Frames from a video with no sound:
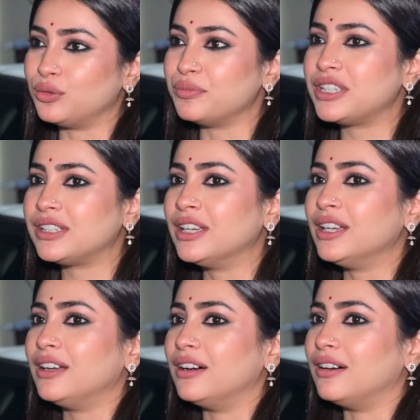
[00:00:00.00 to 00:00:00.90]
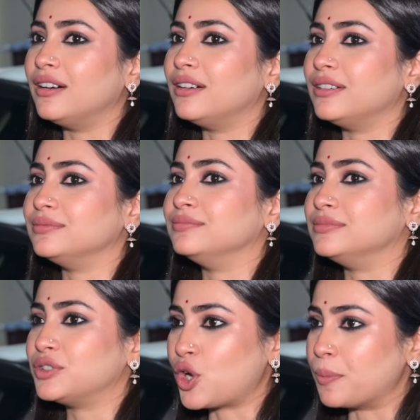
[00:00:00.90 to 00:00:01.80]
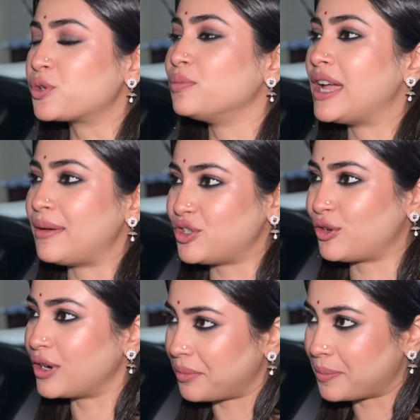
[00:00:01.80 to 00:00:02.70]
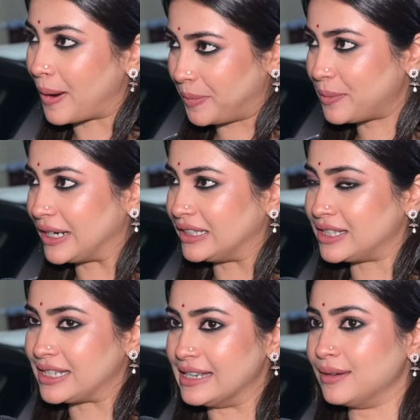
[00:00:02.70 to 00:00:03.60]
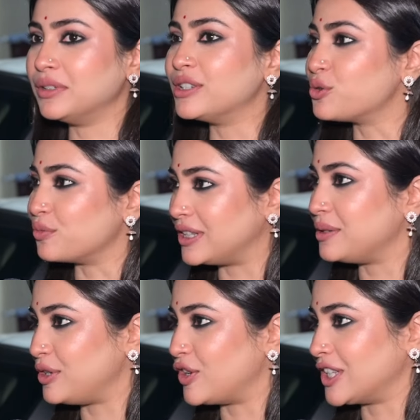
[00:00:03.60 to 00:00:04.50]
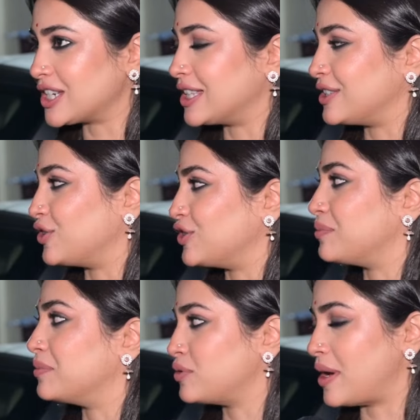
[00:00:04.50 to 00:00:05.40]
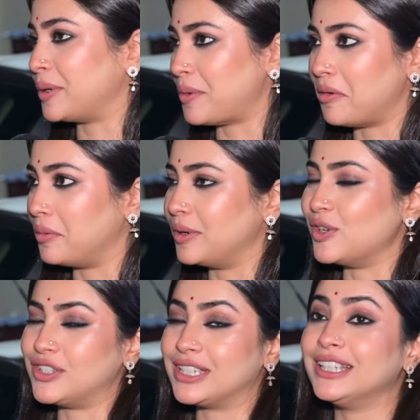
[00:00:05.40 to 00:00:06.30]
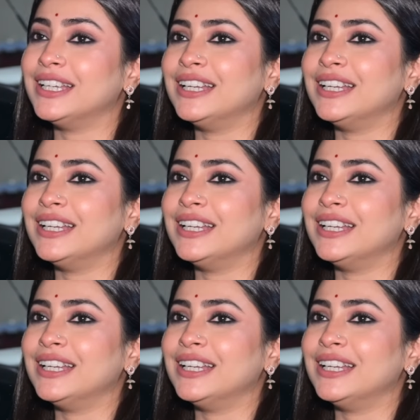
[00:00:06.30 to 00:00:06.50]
তুমি সবসময় আমি যখন আমার বাপের বাড়িতে ছিলাম মানে চুমকিদি মিলনদার সাথে যখন আমার মা বাবা হয়েছে